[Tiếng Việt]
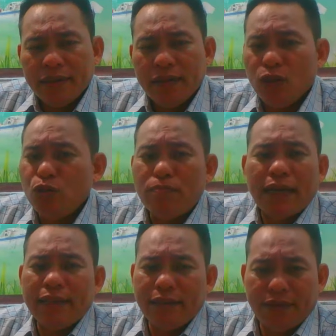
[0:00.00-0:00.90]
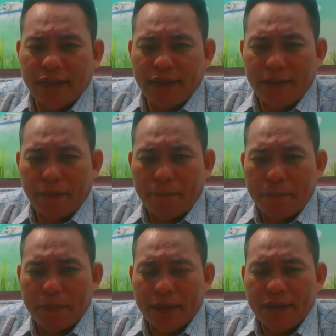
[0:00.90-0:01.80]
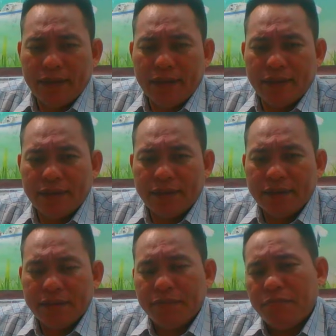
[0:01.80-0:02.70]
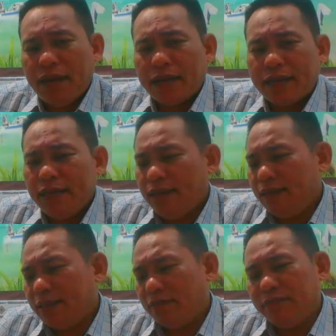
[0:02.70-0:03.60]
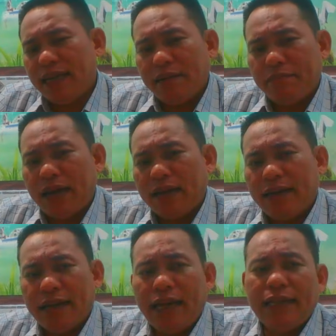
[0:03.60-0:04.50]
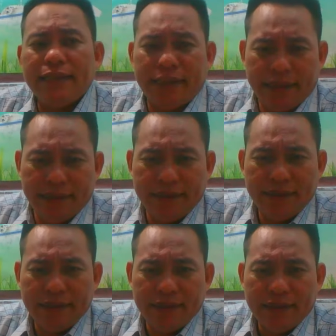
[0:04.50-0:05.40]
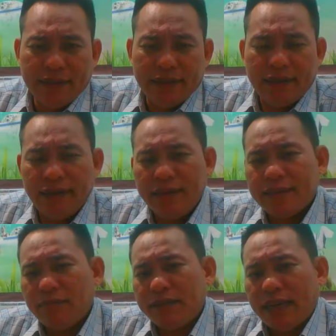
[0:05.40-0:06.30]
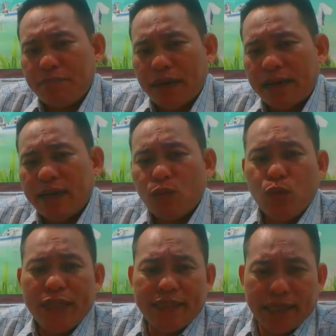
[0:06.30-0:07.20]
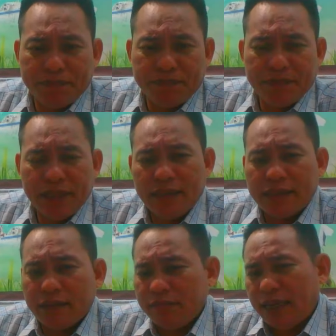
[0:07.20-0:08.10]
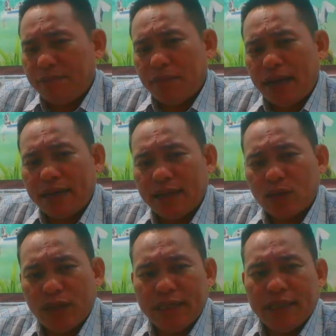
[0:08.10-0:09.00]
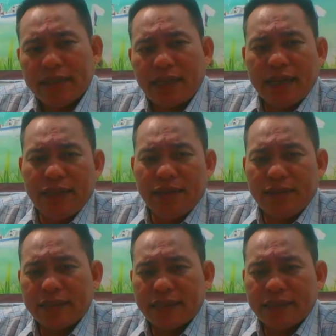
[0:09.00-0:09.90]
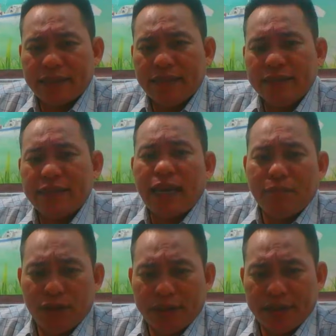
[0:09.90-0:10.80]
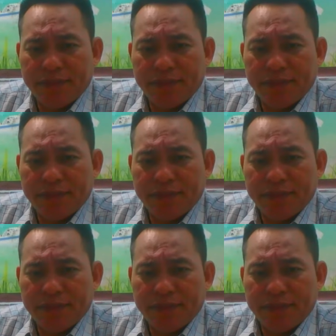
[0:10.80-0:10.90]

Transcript: lưu manh như vậy đấy à, mà cứ lên không gian mạng là anh sinh Ờ, lên không gian mạng là quy chụp lên không gian mạng là có những cái gọi là thật sự chày mồi